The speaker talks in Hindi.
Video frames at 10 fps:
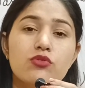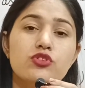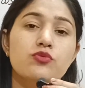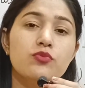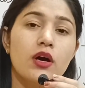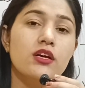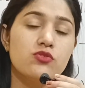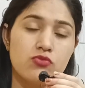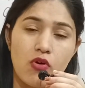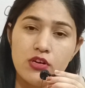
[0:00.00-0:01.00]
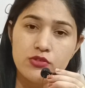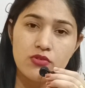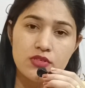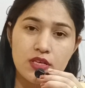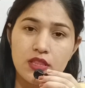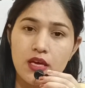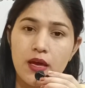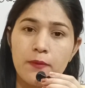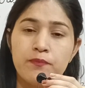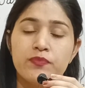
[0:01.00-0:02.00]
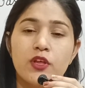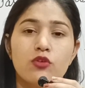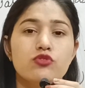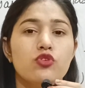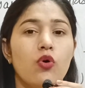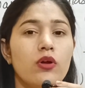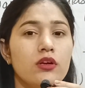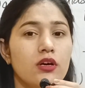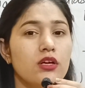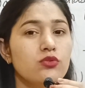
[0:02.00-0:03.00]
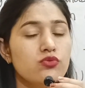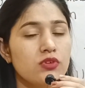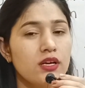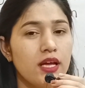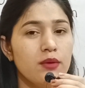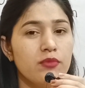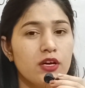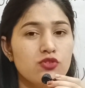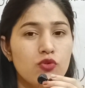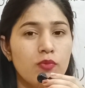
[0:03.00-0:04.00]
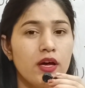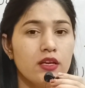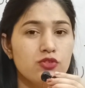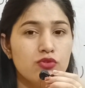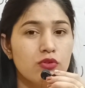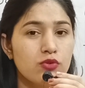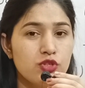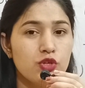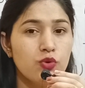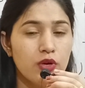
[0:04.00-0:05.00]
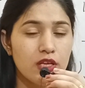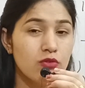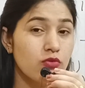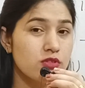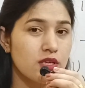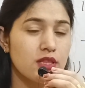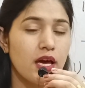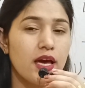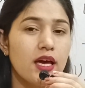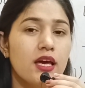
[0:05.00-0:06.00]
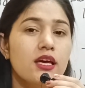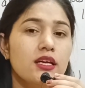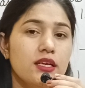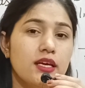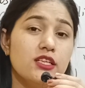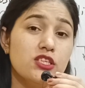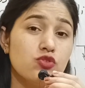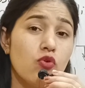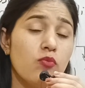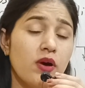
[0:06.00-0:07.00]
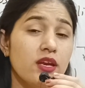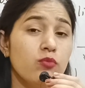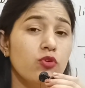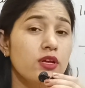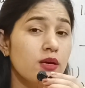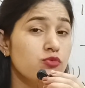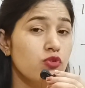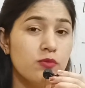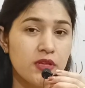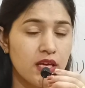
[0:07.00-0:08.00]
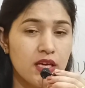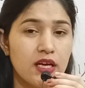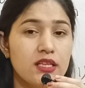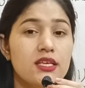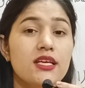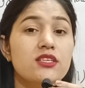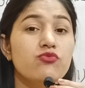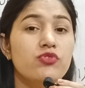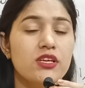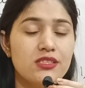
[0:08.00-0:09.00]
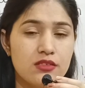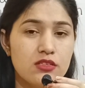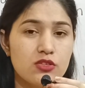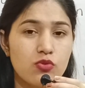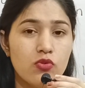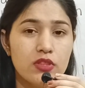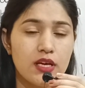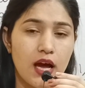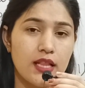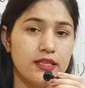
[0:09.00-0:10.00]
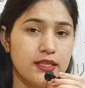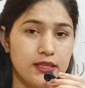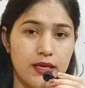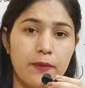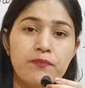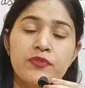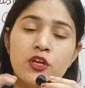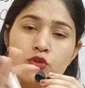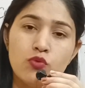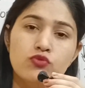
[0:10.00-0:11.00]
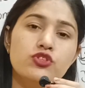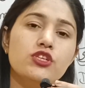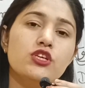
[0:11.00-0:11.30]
कुछ सॉल्ट्स हो सकते हैं कुछ और दूसरा टाइप का जो हमारे कुछ यूरिन हो सकता है ठीक है जिसको हमारी बॉडी एब्जॉर्ब नहीं करती है जो वेस्ट जिसको निकाल देती है तो उन